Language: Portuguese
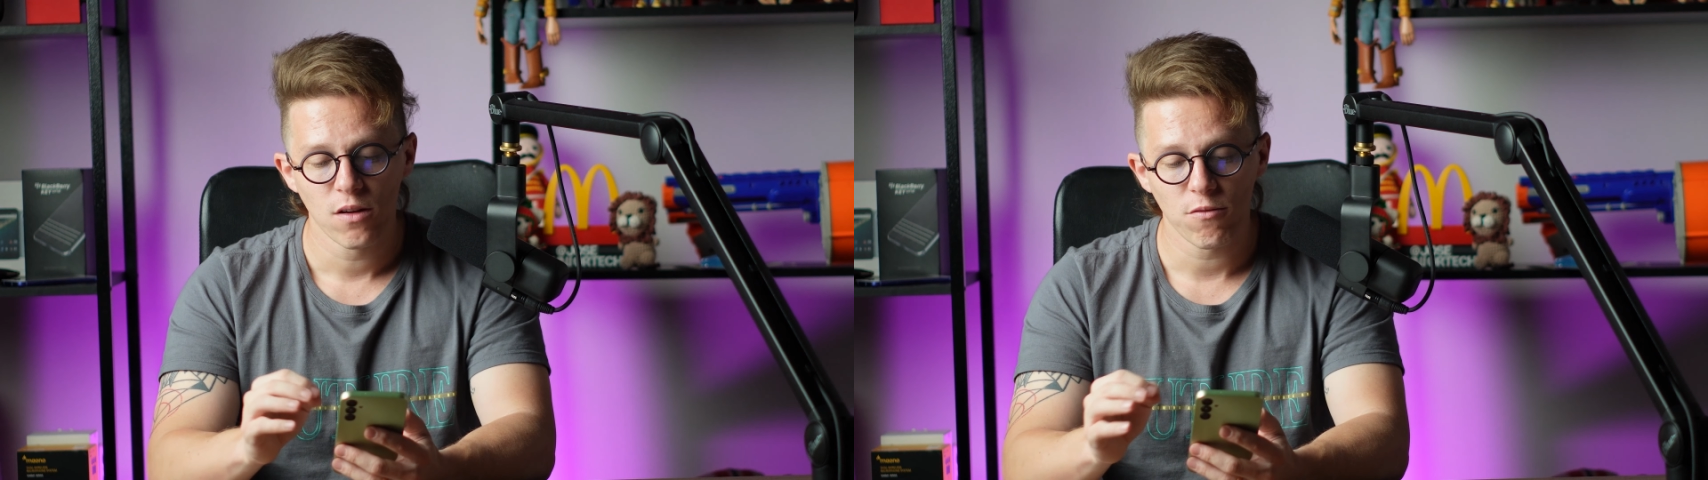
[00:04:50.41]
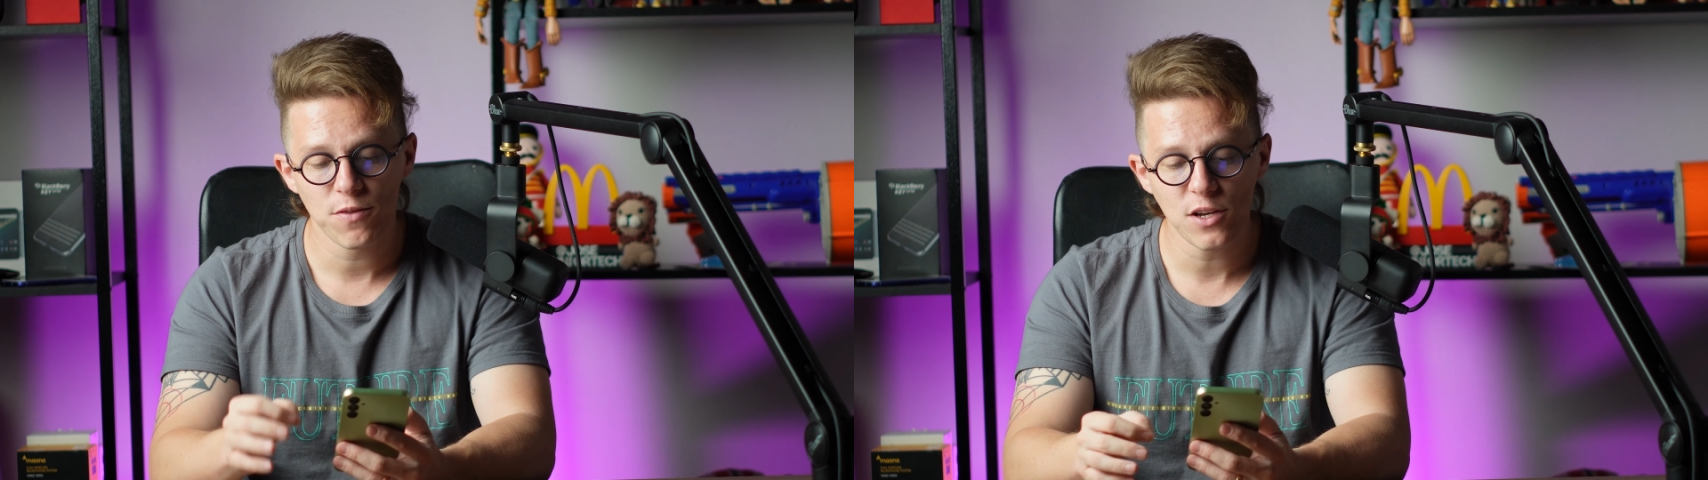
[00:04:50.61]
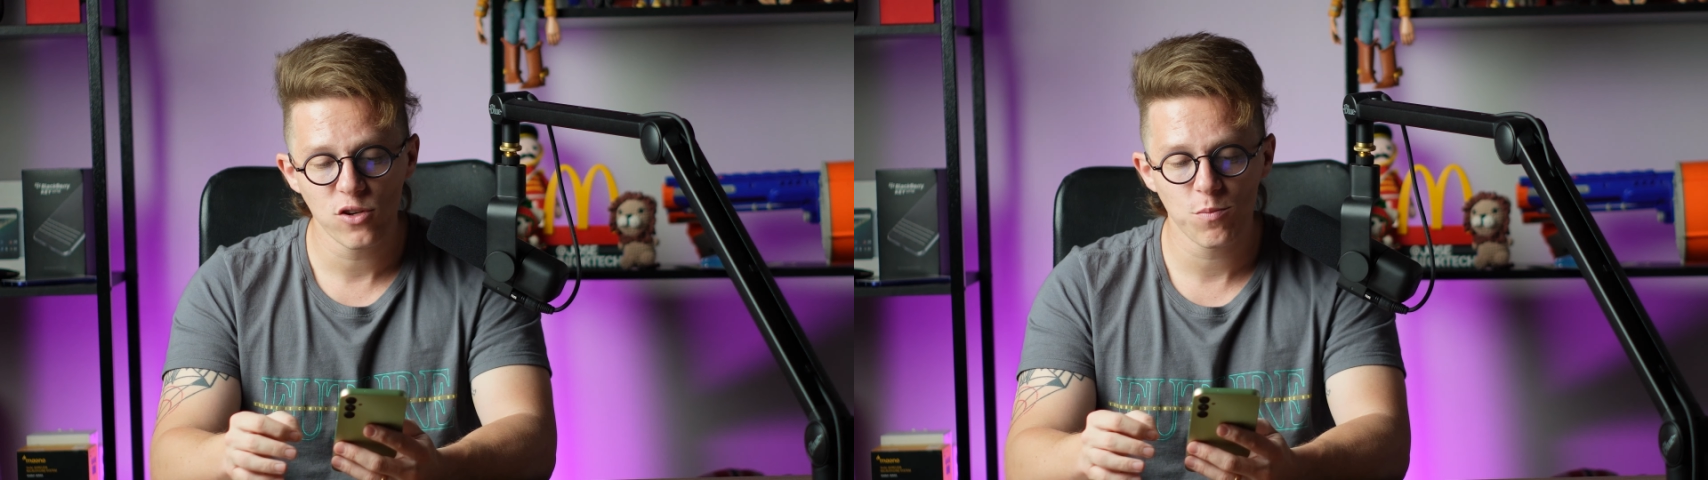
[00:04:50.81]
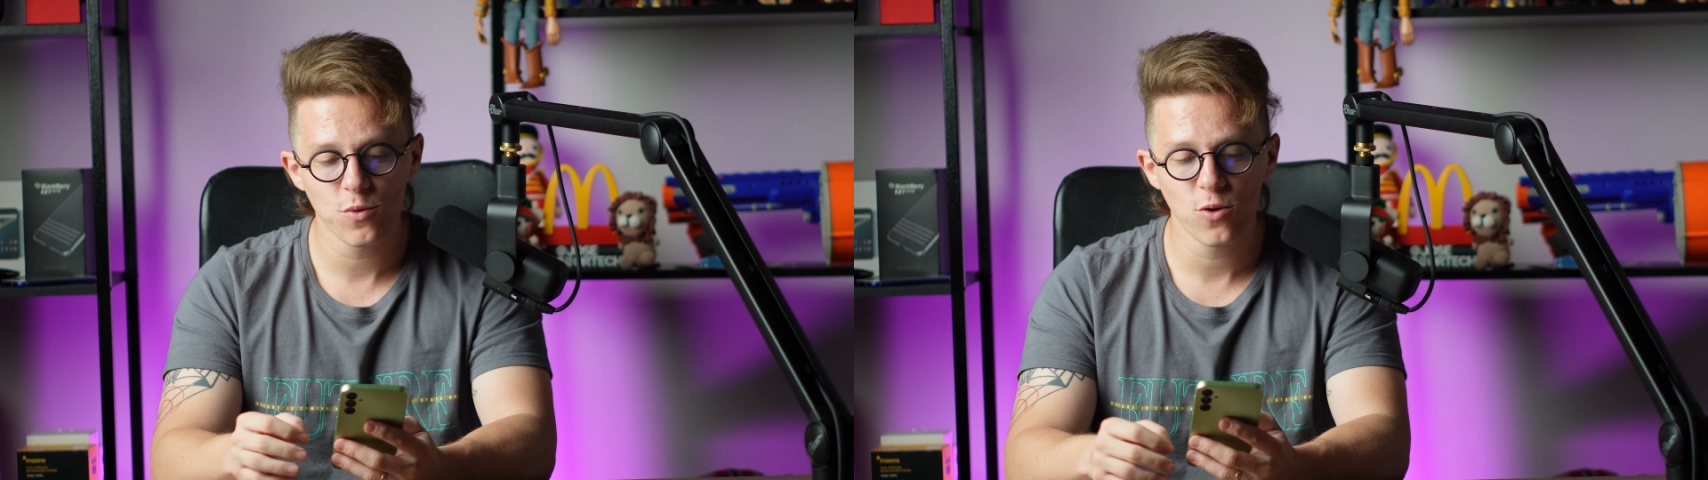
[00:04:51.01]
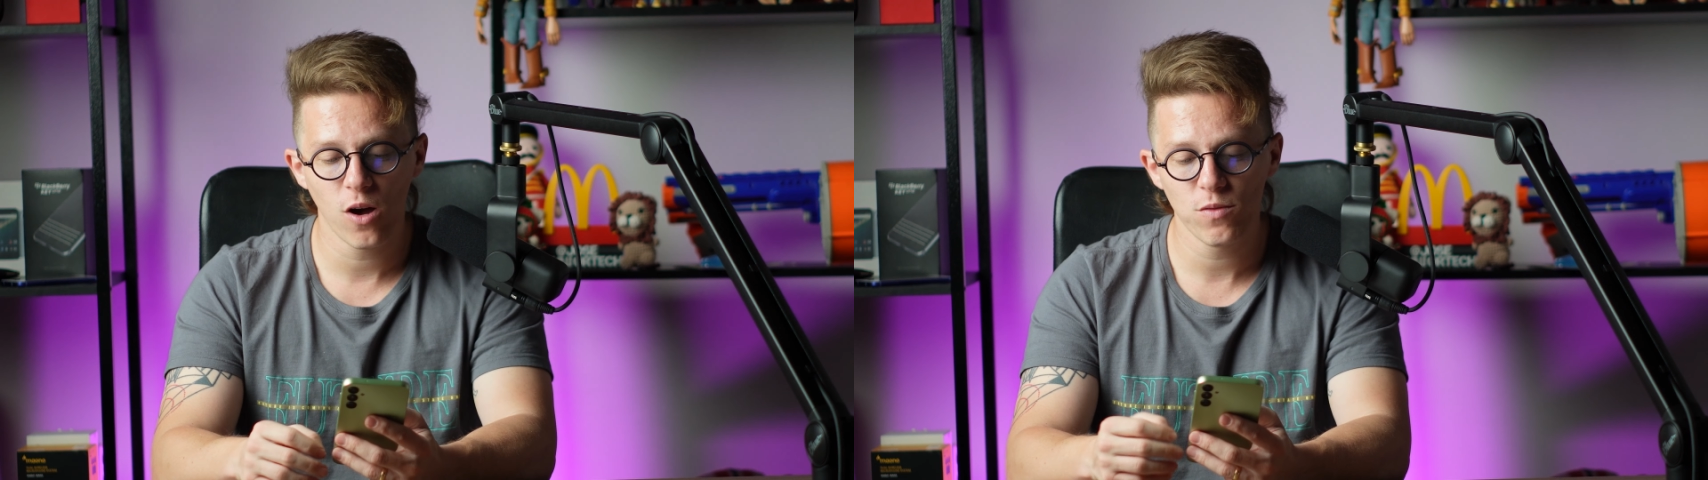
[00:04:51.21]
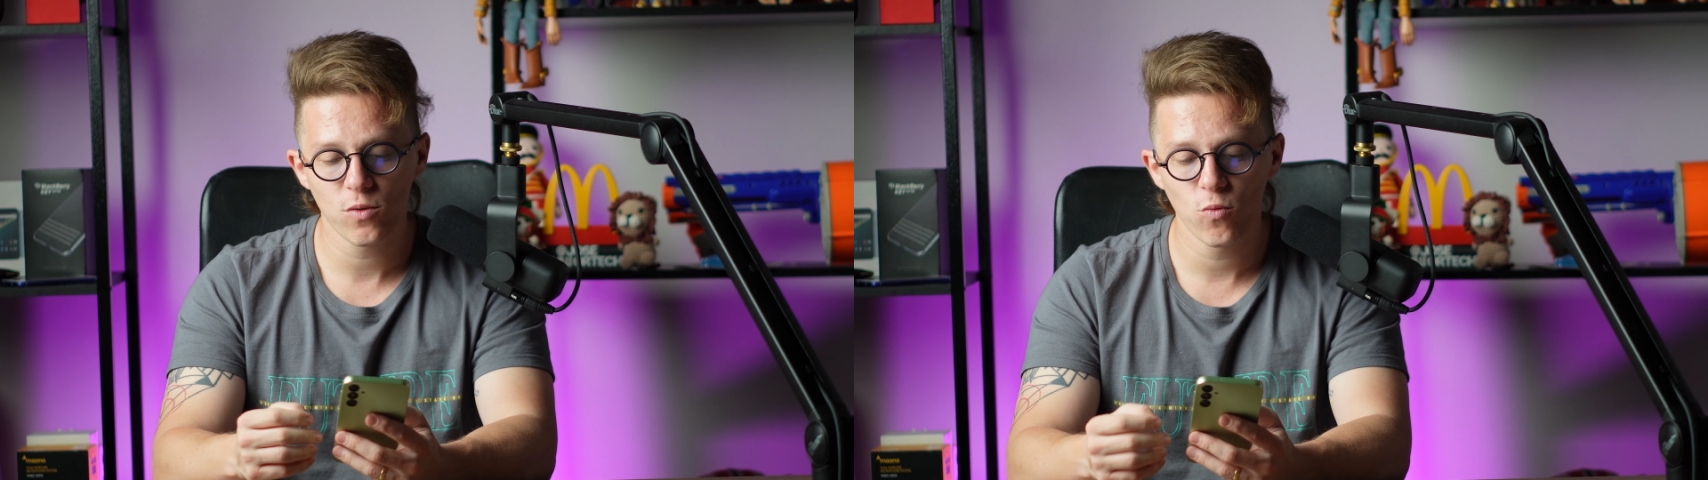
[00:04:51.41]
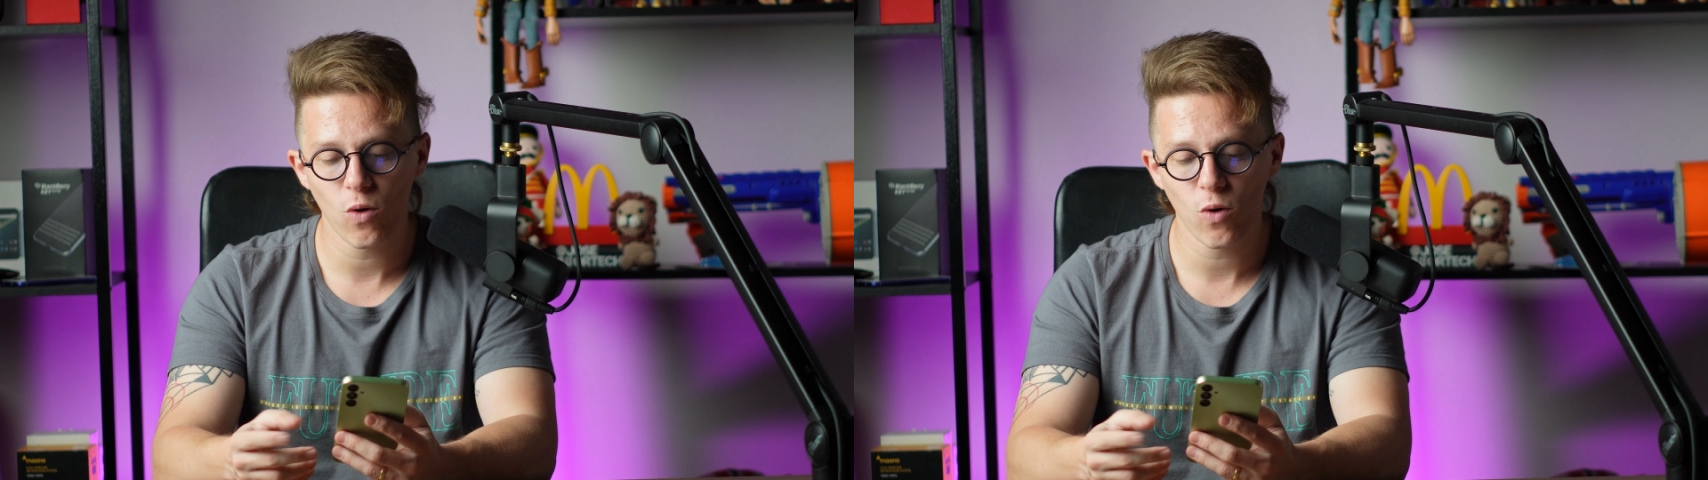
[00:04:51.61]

20 por 9 com